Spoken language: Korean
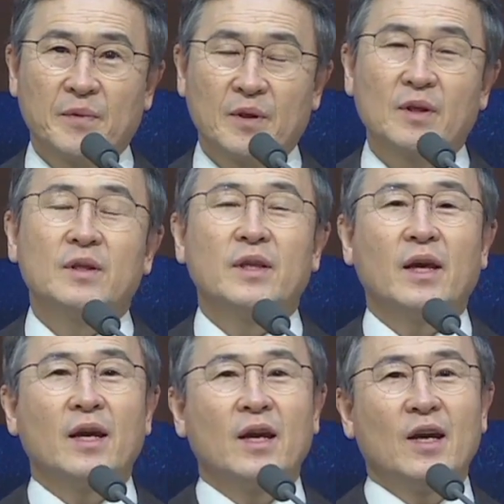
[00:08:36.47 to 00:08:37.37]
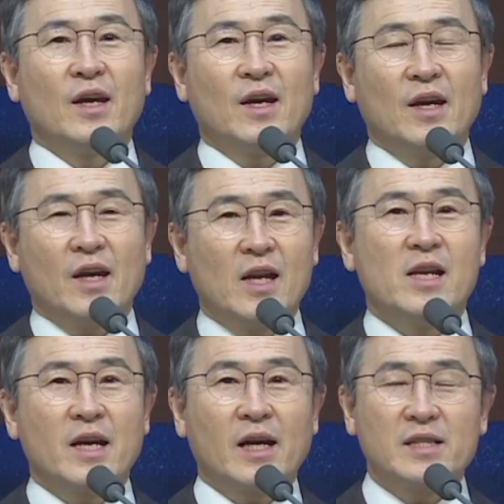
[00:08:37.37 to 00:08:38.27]
그런데
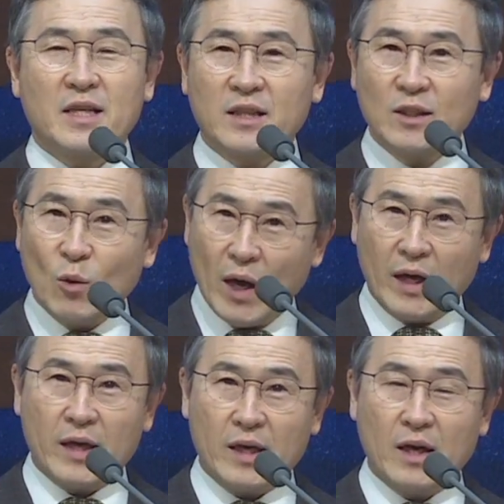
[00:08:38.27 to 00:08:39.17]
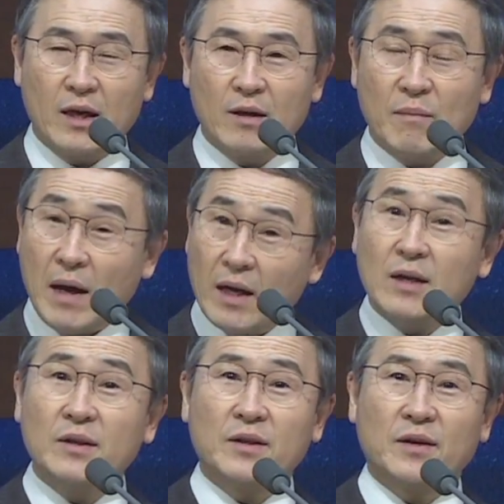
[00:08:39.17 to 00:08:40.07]
엘리야가 이제 그 왕에게 말하는
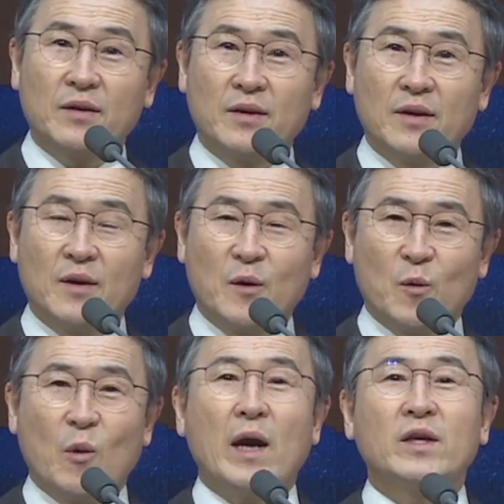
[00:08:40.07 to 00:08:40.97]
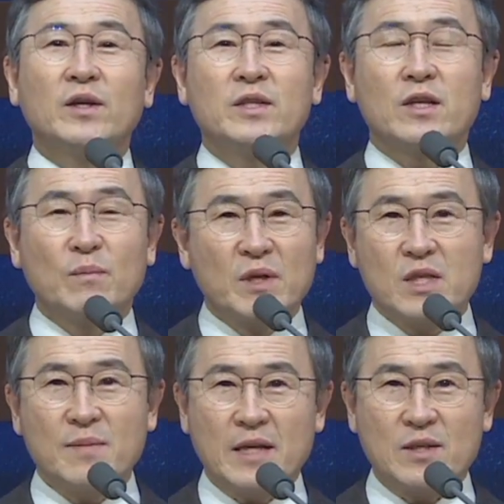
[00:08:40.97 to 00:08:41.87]
거예요. 왕이여 이제 염려치
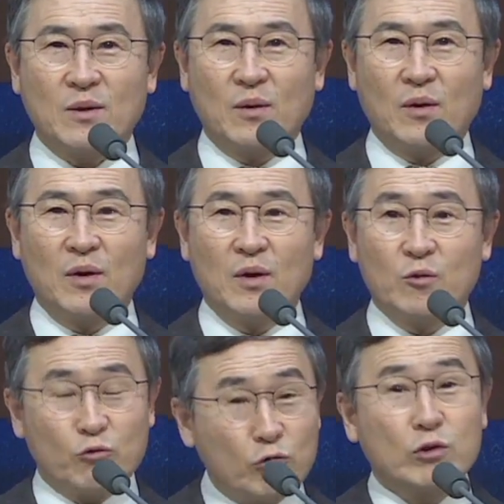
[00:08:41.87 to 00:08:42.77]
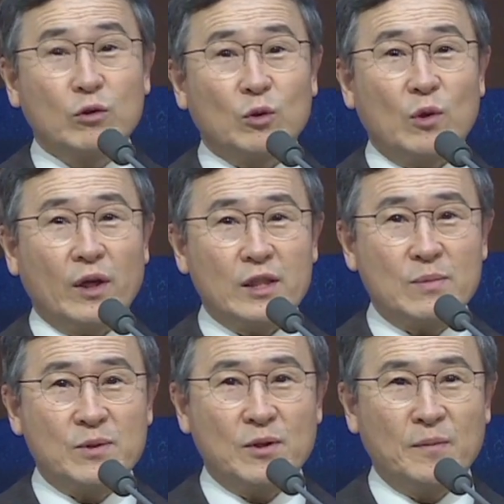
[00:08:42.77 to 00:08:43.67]
마시고 궁전으로
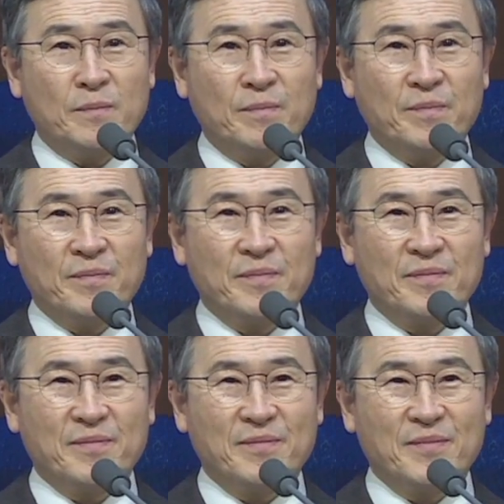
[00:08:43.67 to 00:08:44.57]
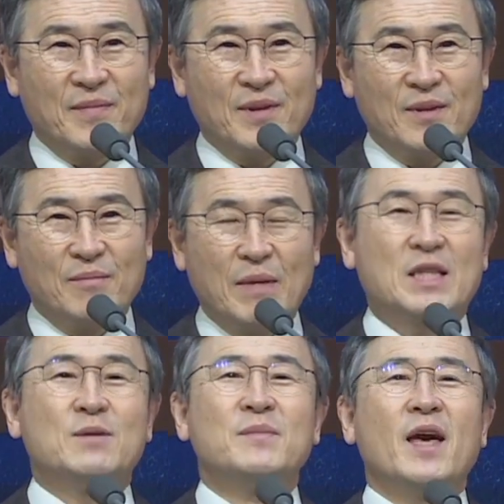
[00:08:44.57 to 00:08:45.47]
돌아가십시오.
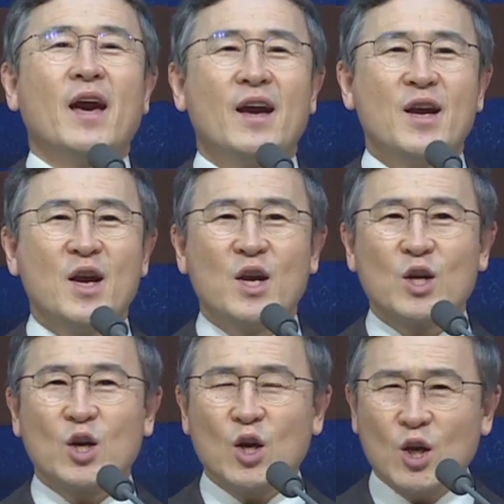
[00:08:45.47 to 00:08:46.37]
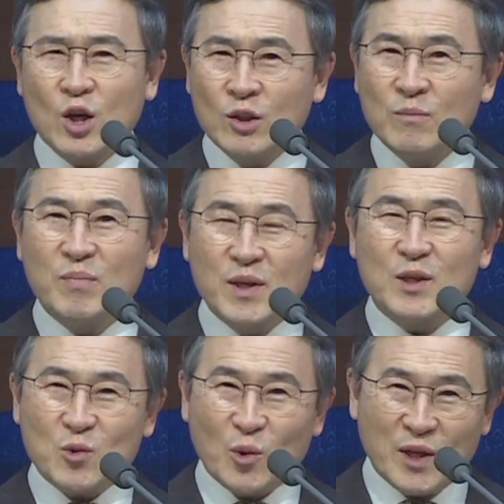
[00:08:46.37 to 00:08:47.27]
마침내 큰 비
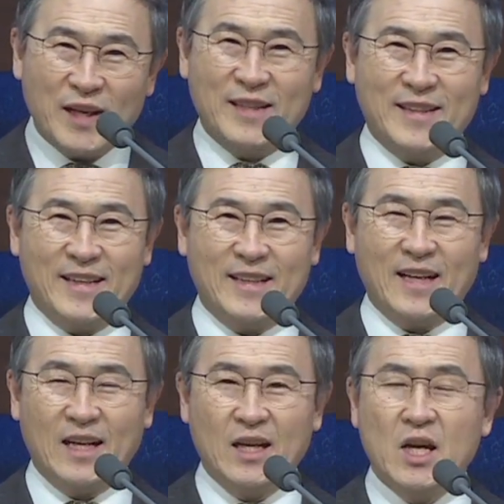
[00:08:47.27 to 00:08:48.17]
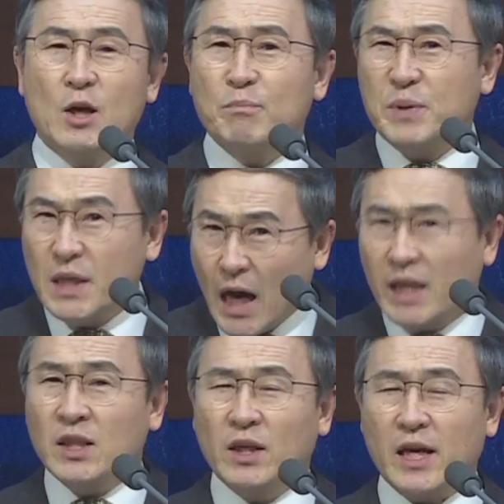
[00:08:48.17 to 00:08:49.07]
소리가 있나이다. 비가
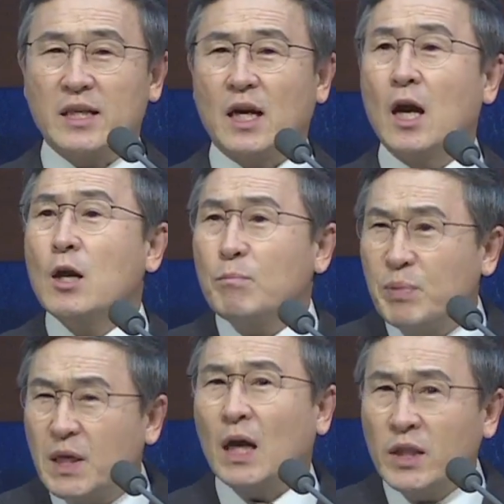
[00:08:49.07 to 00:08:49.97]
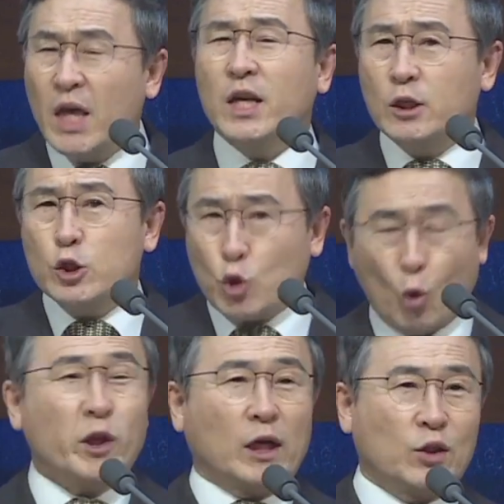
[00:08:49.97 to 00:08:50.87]
있는 게 아니라 비가 내리는
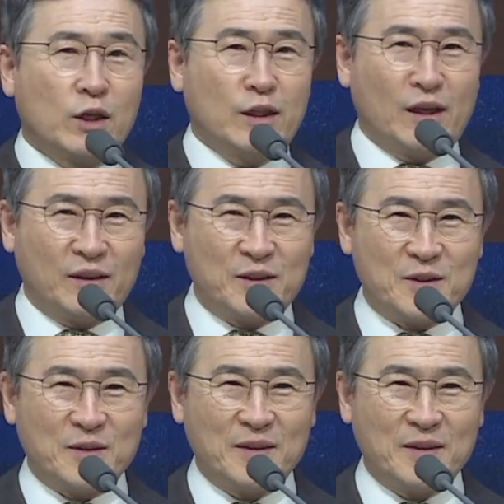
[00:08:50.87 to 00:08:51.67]
소리가 들린다는 거죠.